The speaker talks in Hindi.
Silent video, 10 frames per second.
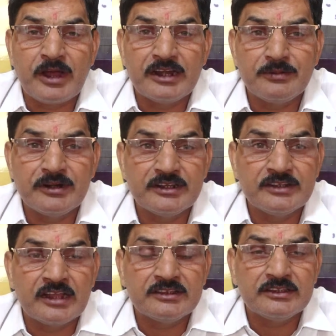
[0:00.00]
पानी भरने
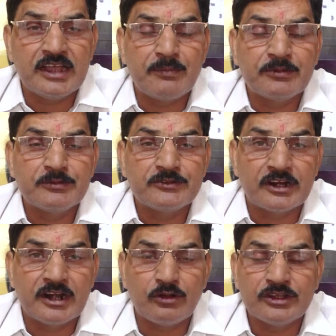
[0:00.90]
जाती हैं आपस में
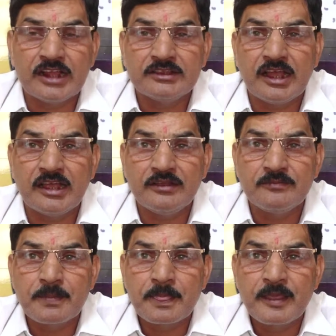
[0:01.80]
झगड़ा हो जाता
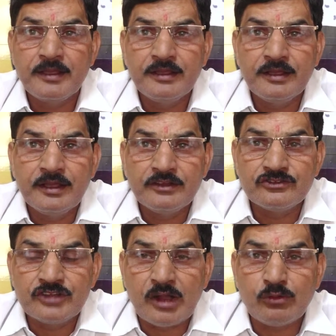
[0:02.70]
है
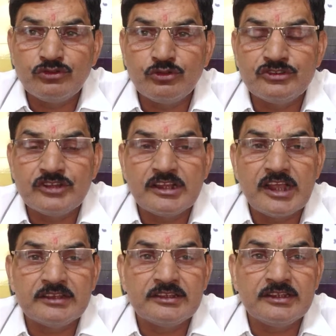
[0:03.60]
चाकू छुरी चल
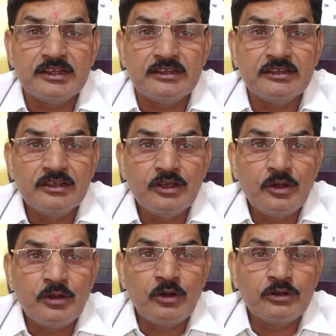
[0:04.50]
जाती हैं
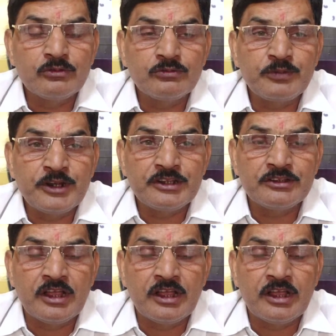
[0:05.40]
और फिर